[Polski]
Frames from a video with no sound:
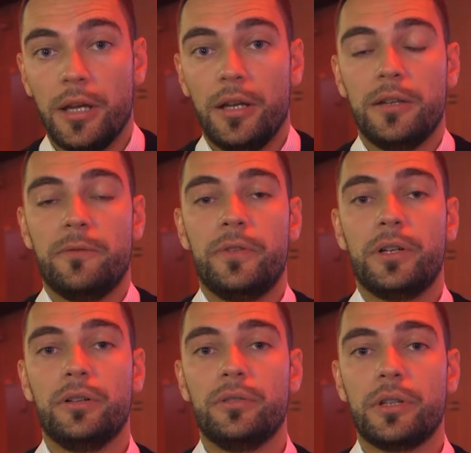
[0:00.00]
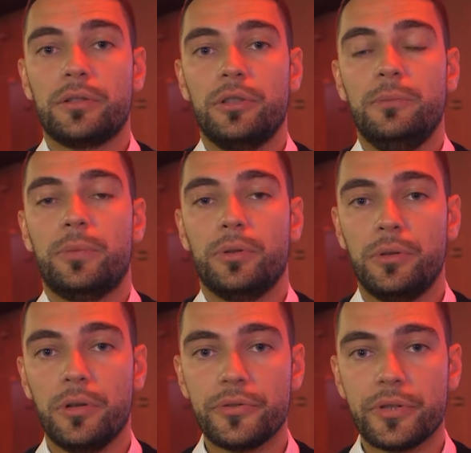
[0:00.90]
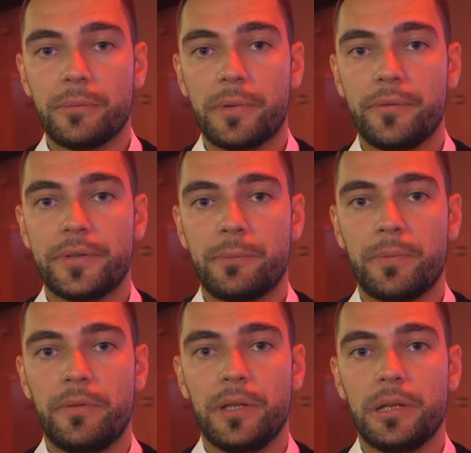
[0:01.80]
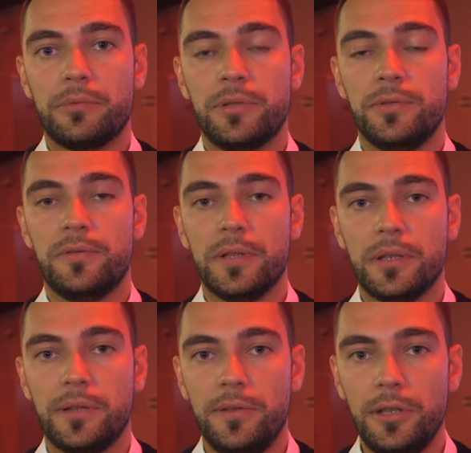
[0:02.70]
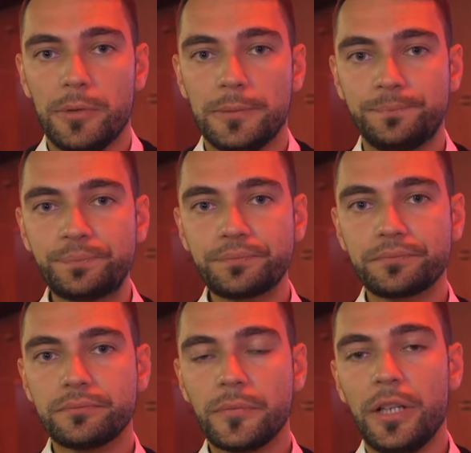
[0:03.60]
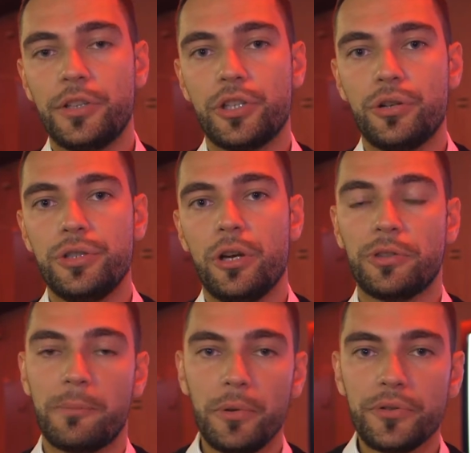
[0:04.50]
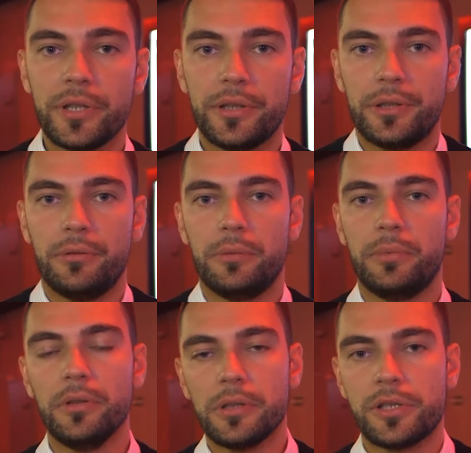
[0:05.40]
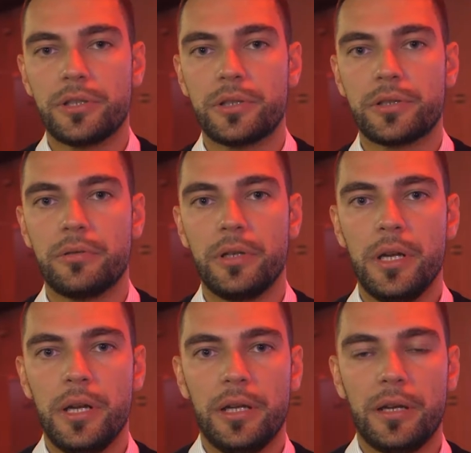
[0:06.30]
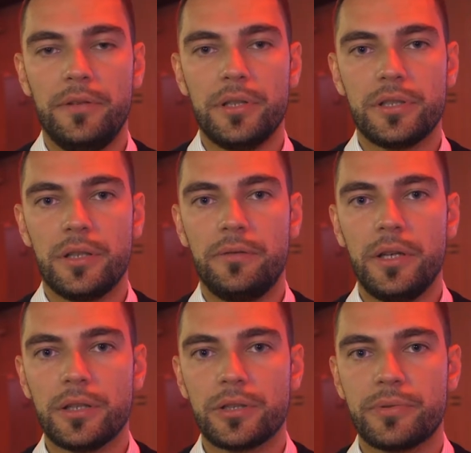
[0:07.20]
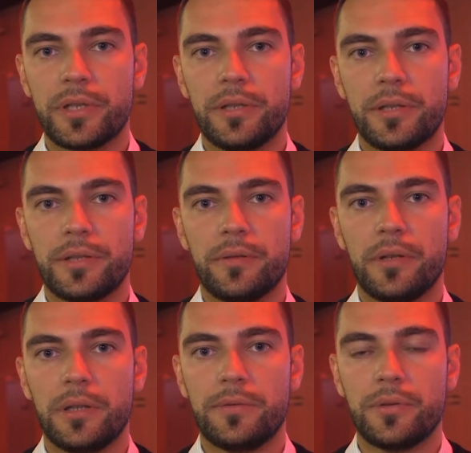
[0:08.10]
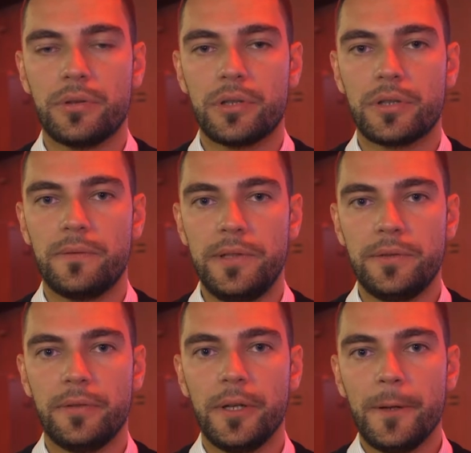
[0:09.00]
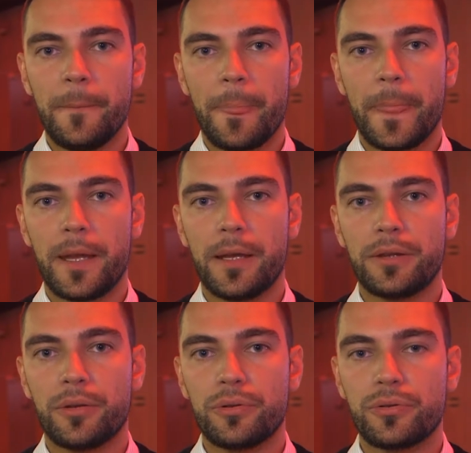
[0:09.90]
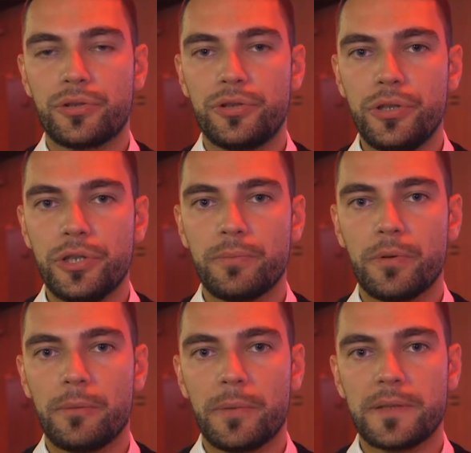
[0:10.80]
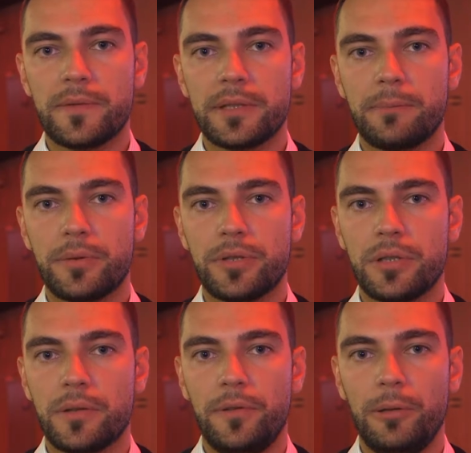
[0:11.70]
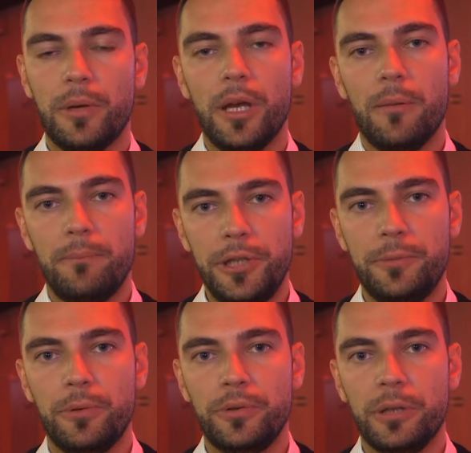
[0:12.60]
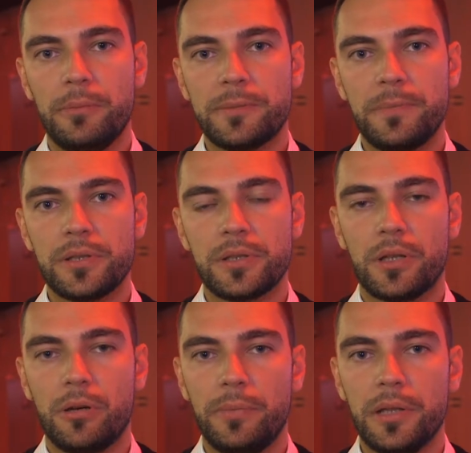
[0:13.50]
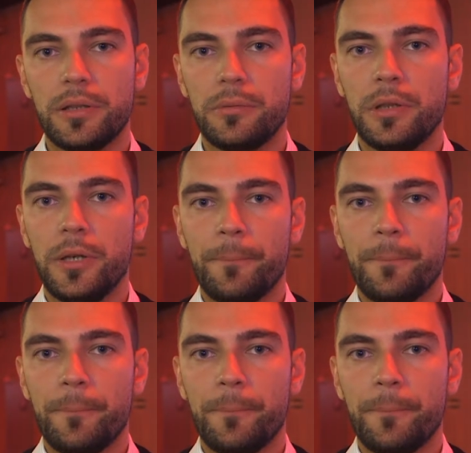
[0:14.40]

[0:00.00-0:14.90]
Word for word: E, wygląda to imponująco, naprawdę zapowiadają się świetne filmy jeśli chodzi o te polskie tytuły, bo one się cieszyły, jak widać, największym zainteresowaniem wśród naszych widzów, e, to już dziś mogę Państwa zaprosić na film Pitbull Niebezpieczne Kobiety.